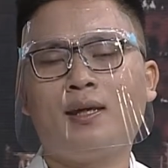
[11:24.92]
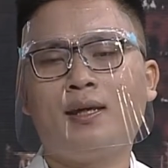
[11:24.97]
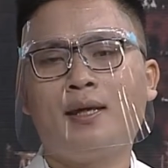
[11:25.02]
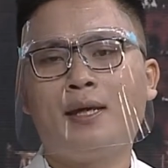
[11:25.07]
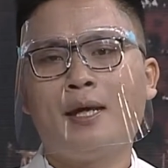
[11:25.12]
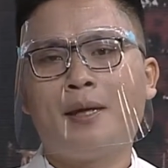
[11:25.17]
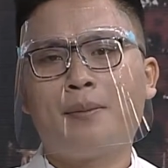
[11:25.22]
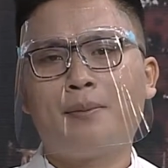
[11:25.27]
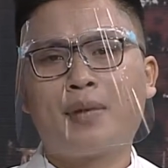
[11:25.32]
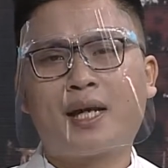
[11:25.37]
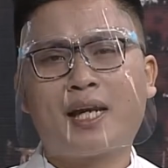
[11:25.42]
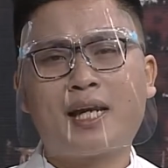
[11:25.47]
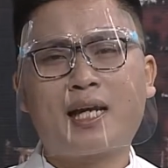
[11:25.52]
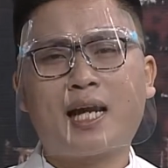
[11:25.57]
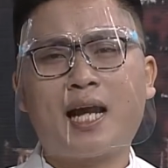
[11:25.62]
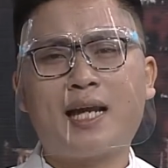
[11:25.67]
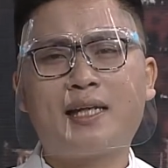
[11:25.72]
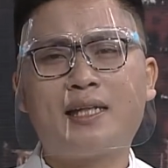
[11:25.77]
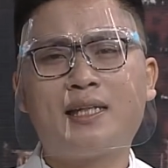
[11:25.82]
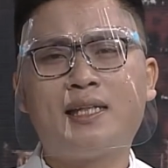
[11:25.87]
mereka
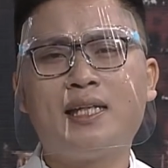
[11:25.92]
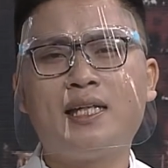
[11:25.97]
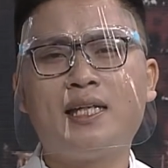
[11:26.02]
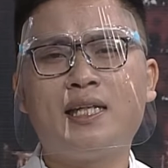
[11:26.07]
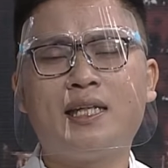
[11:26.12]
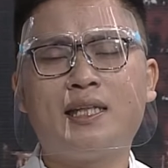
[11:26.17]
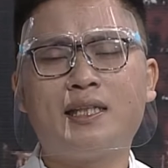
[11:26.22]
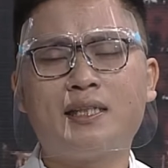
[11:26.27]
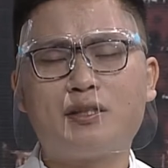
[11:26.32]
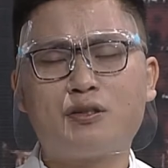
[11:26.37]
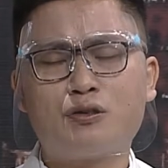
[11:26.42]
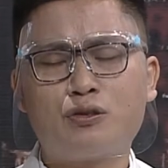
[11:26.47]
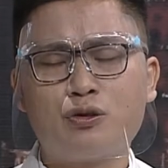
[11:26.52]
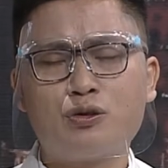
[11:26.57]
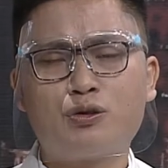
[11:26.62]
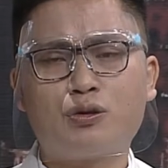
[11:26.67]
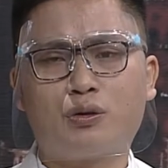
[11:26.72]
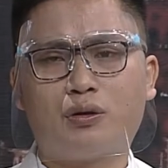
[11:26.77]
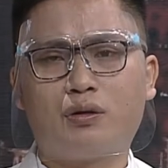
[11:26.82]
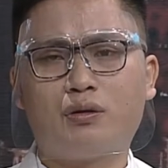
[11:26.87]

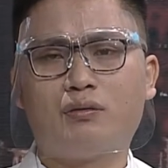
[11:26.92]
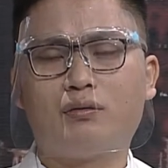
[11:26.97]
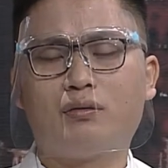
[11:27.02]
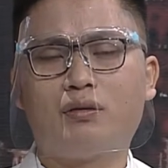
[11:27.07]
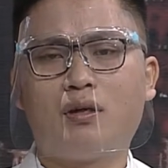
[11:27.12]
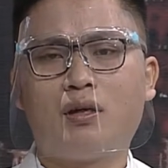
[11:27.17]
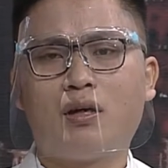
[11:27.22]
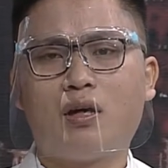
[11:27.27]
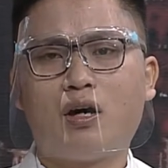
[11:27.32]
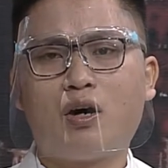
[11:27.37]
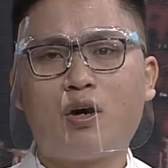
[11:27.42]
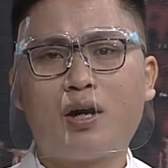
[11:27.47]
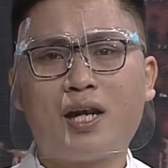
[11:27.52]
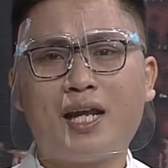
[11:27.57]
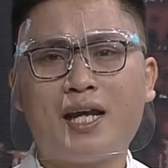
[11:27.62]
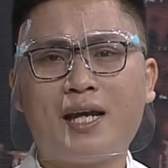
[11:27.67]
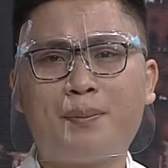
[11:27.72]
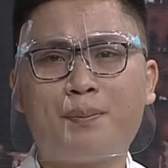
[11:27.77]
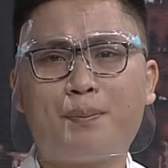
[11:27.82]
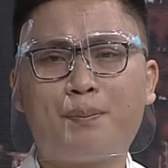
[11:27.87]
disusul oleh
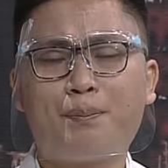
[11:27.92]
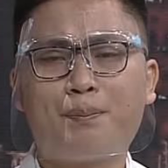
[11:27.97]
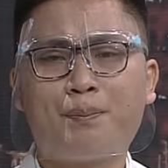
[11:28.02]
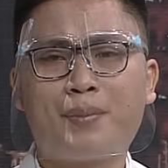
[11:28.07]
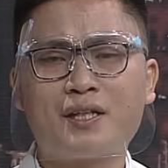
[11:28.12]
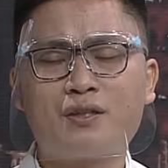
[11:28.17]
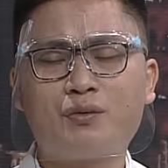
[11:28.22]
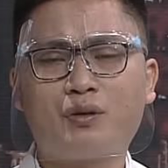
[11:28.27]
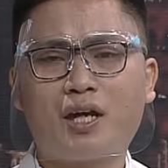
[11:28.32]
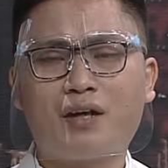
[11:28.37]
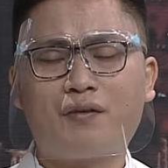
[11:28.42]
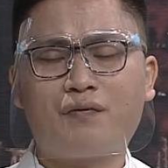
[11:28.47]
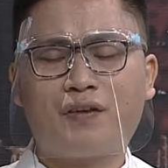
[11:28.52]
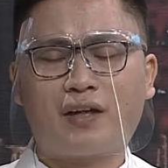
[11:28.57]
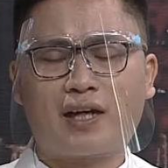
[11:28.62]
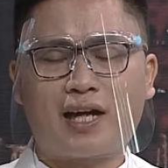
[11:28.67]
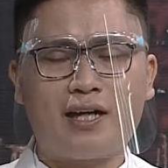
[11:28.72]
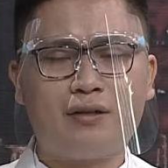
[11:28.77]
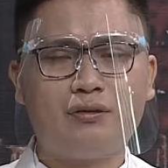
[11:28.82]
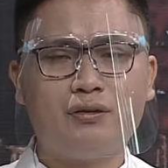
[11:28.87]
pasukan
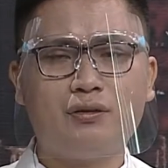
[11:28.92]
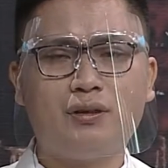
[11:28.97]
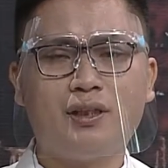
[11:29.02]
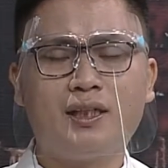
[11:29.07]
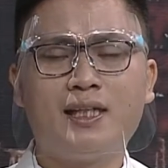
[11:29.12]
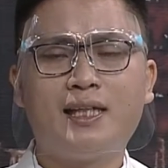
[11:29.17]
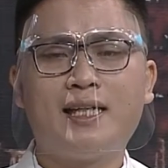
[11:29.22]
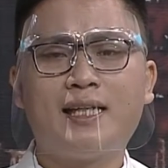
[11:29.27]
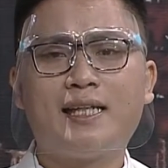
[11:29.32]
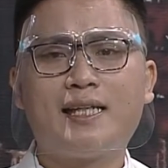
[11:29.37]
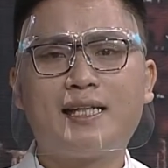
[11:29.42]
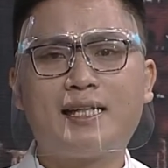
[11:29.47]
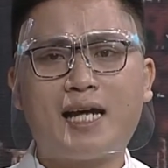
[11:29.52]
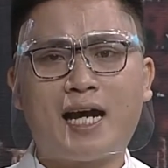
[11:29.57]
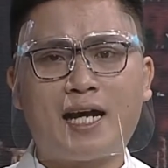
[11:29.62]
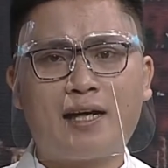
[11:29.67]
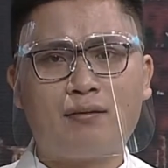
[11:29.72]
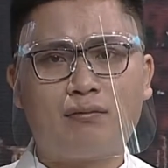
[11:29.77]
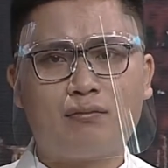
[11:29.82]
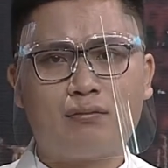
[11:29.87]
Firaun
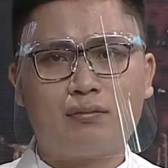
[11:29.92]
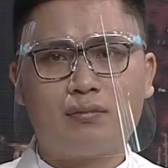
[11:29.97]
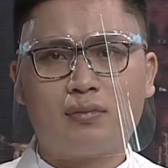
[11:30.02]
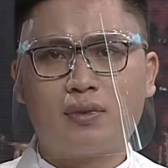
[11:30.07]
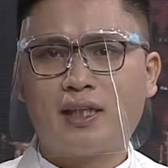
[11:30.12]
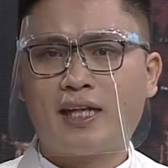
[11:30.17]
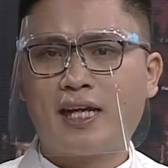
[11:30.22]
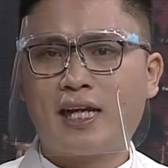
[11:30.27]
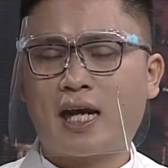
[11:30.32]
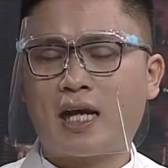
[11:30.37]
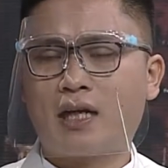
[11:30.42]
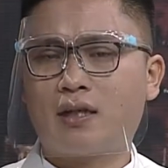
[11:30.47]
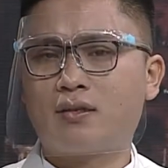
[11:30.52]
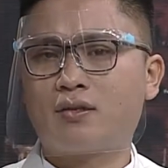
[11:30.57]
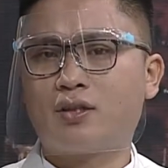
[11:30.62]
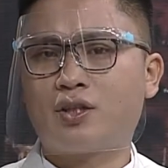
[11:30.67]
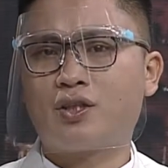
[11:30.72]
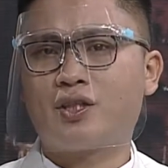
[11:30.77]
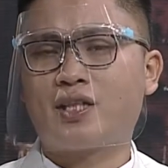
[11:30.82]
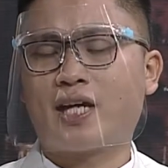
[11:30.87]
dan dengan
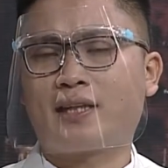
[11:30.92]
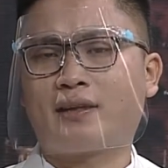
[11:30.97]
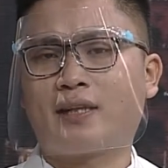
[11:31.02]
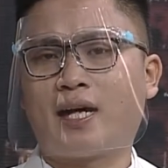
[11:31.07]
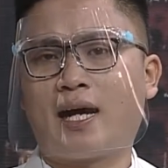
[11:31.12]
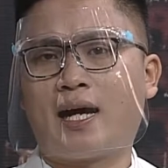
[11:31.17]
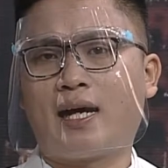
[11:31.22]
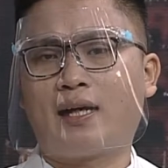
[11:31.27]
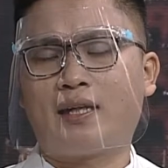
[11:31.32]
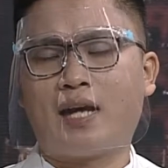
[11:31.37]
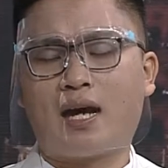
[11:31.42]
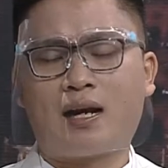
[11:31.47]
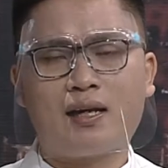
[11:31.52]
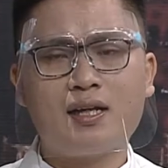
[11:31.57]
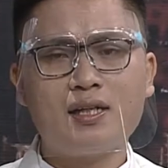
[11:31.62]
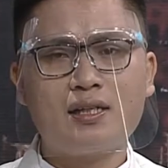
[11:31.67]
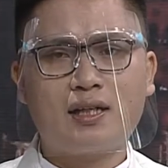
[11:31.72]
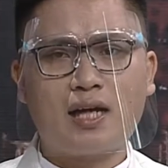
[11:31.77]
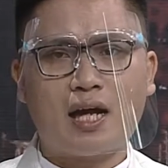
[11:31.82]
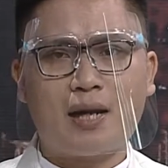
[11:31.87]
senjata yang
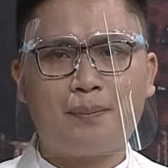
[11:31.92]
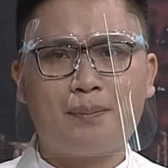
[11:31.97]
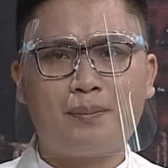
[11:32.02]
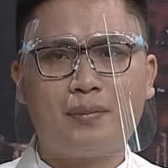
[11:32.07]
lengkap